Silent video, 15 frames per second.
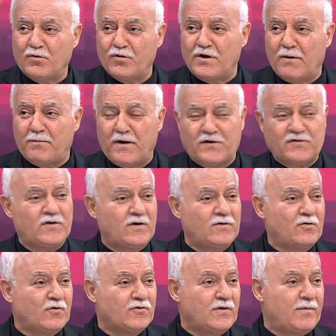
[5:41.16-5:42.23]
Bunu
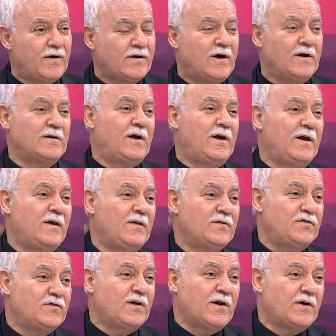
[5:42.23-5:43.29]
yaparsanız o zaman Allah
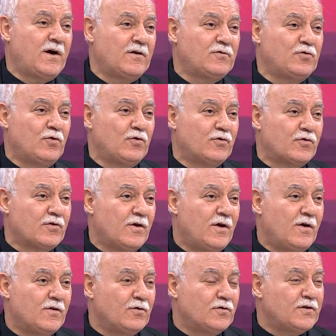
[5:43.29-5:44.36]
sizden razı olur.
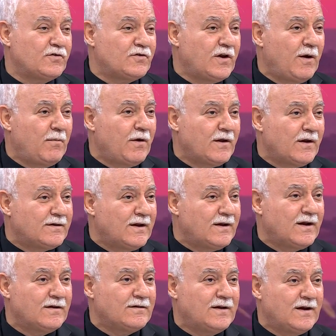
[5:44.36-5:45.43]
Yoksa Cenab-ı Allah
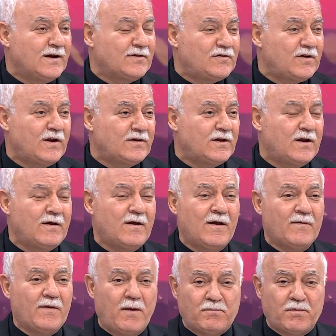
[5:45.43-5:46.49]
dile, dileseydi
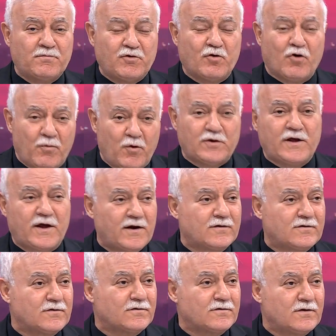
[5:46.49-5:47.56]
hepimizi robot
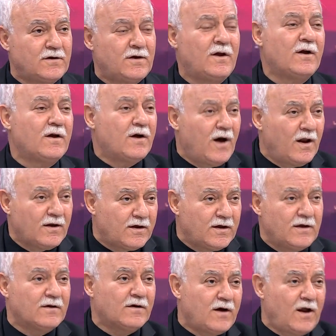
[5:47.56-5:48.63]
yaratırdı.
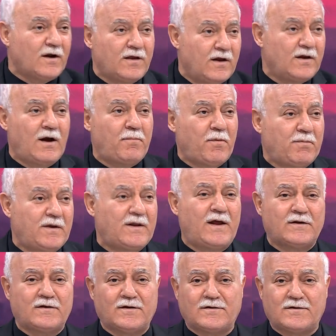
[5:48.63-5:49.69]
Kalk in, kalk in yapıp
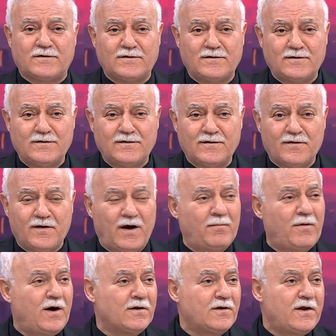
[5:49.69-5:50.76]
giderdik.
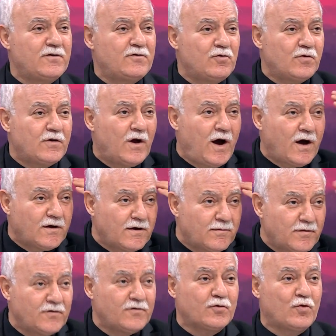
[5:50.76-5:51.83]
Ama Allah istiyor ki
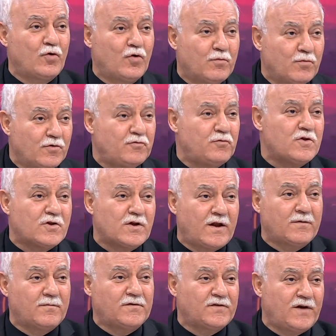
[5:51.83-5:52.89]
aklımız, ruhumuz,
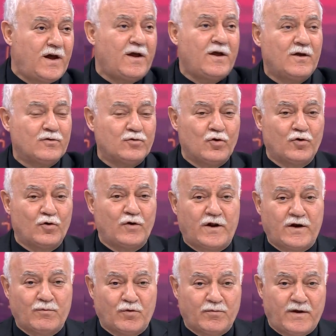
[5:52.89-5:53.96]
vicdanımızla doğru
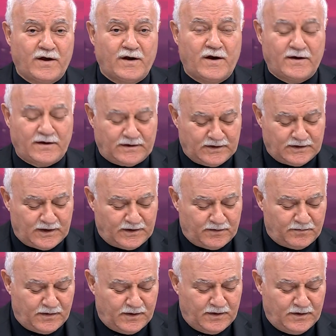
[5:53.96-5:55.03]
olanı bulmaya gayret
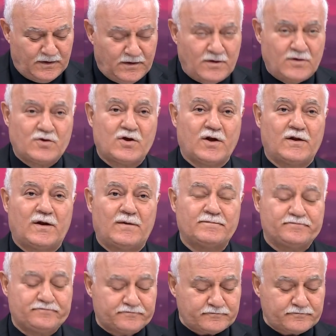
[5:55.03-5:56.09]
edelim. İnşallah.